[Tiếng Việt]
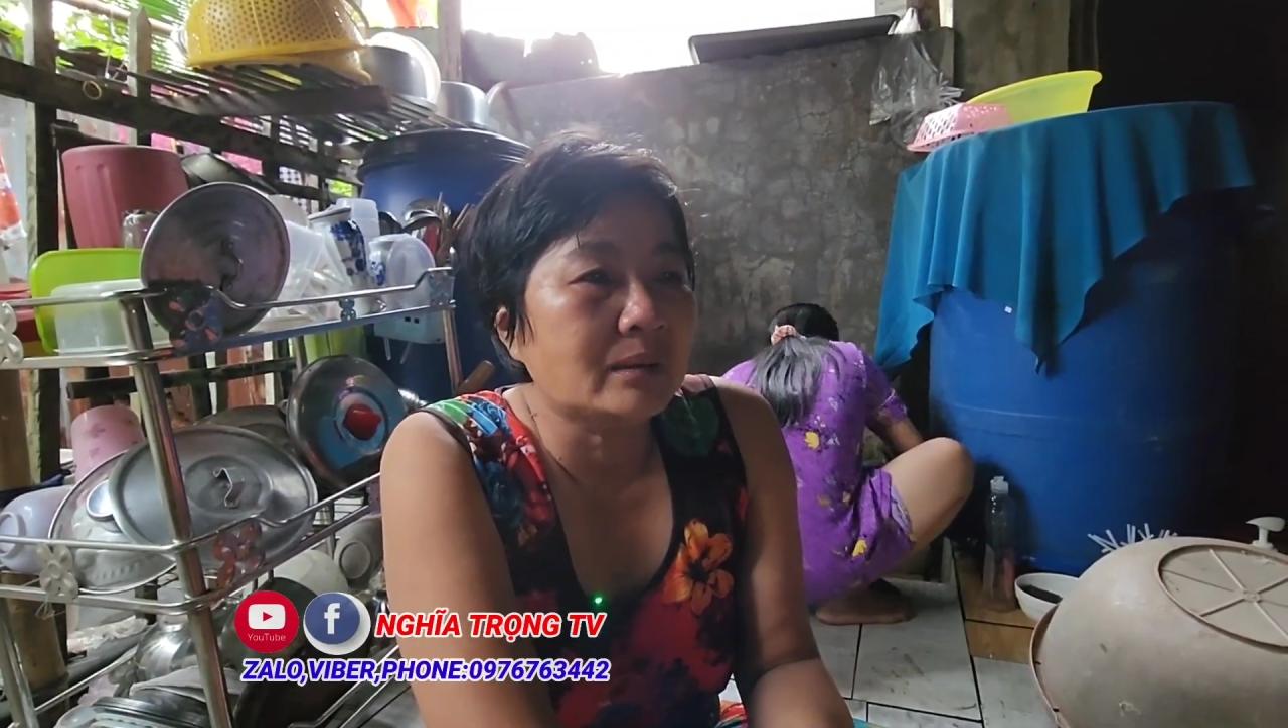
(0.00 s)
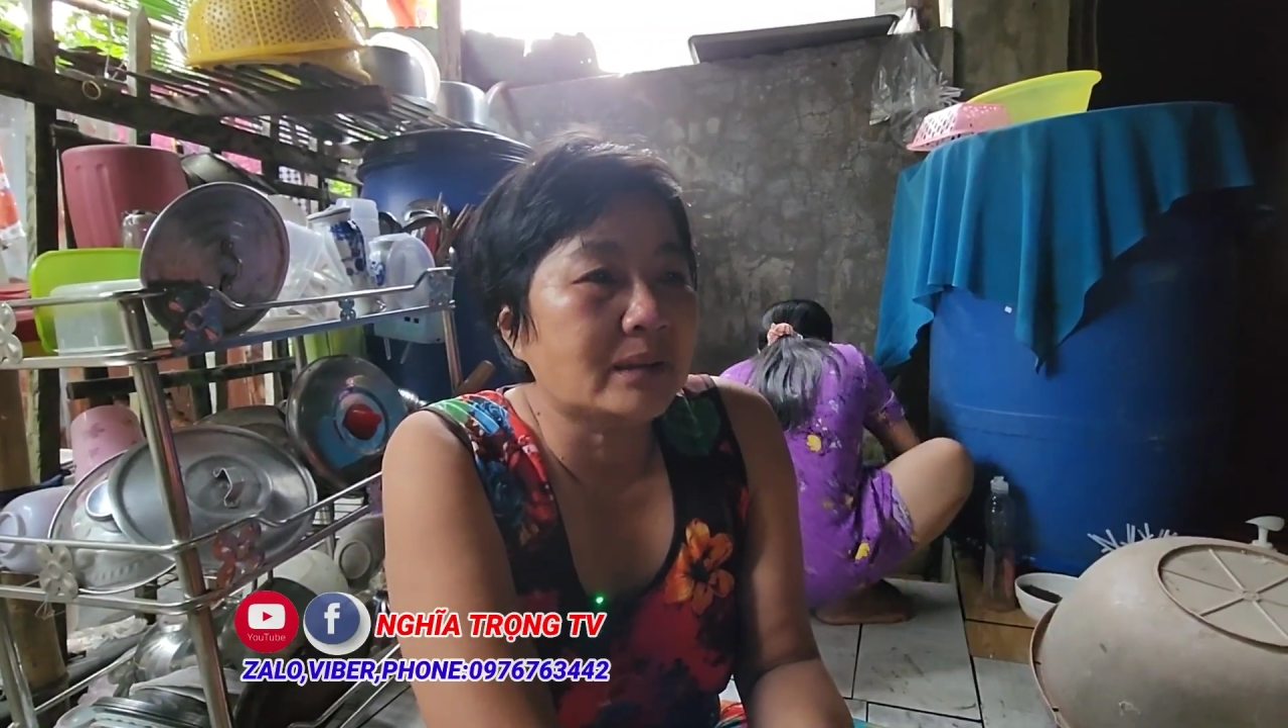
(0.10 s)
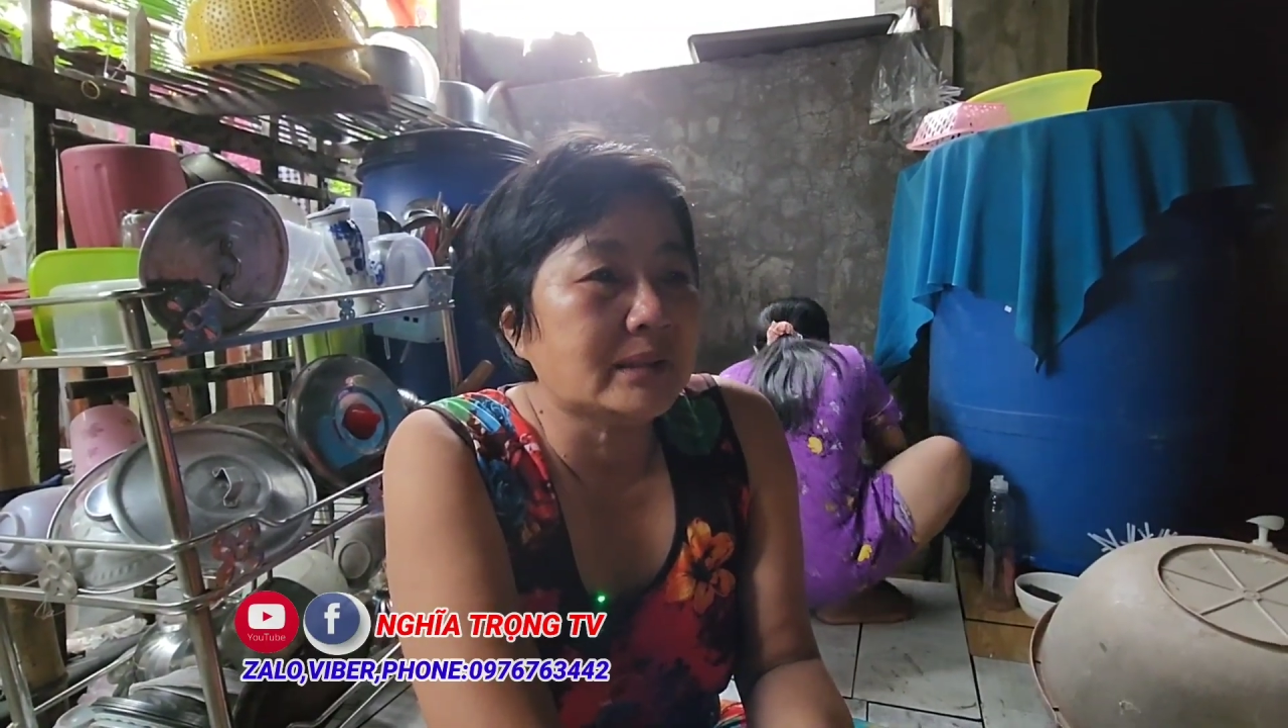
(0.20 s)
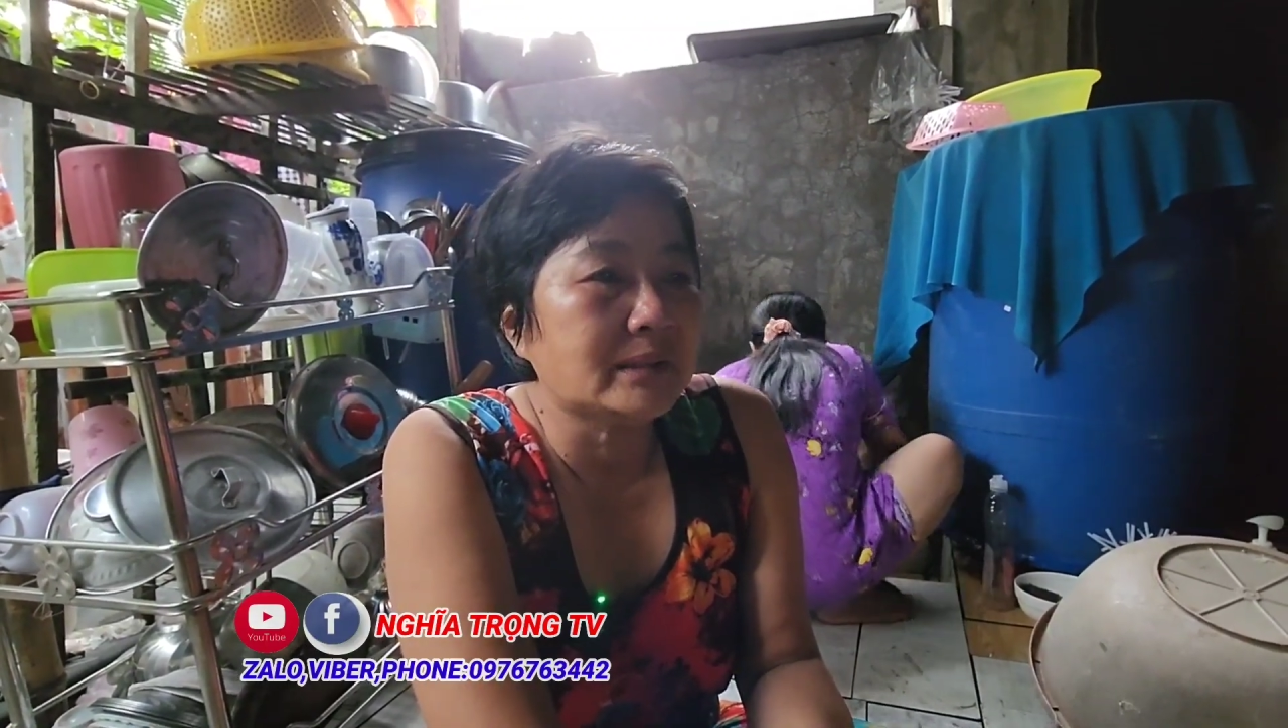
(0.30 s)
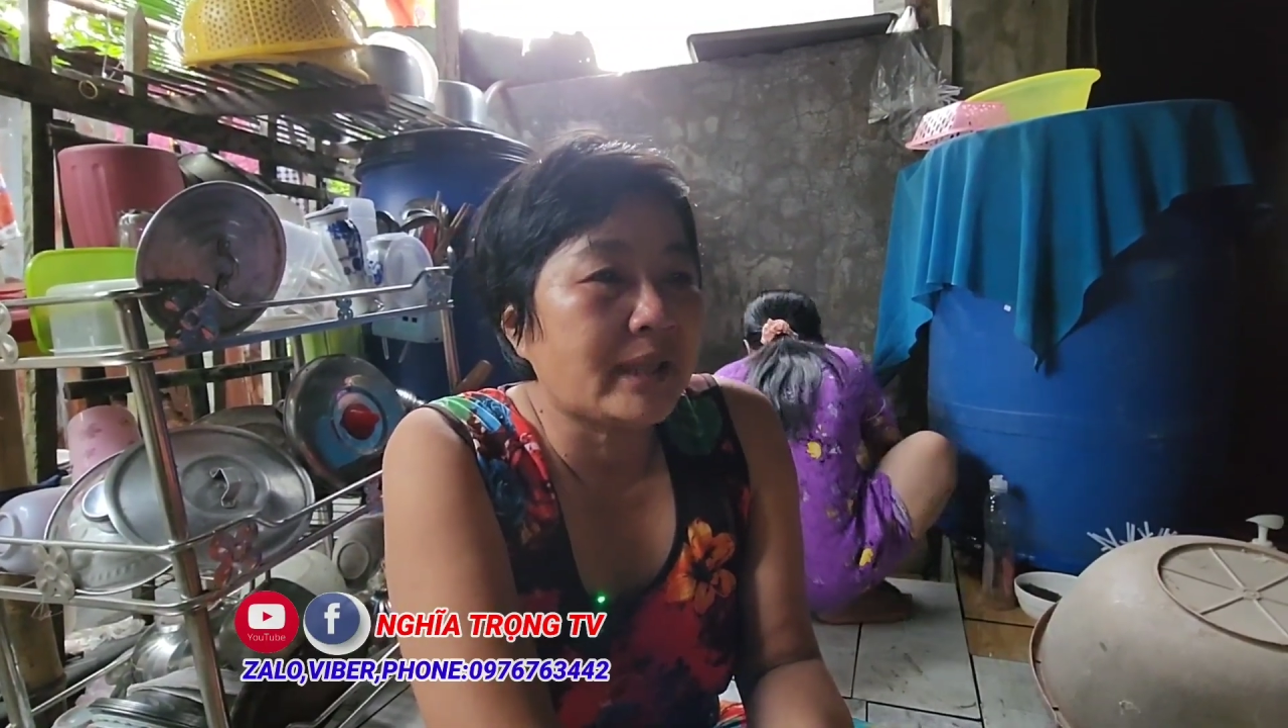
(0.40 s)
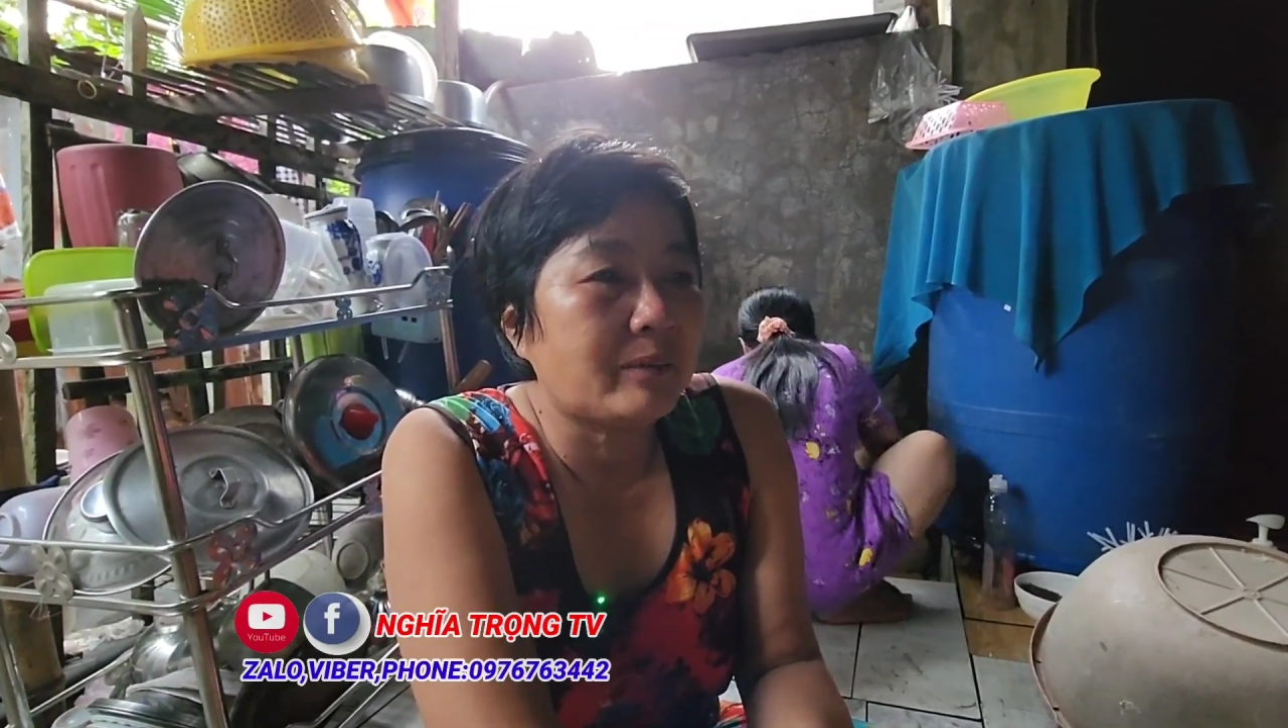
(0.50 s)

nó nói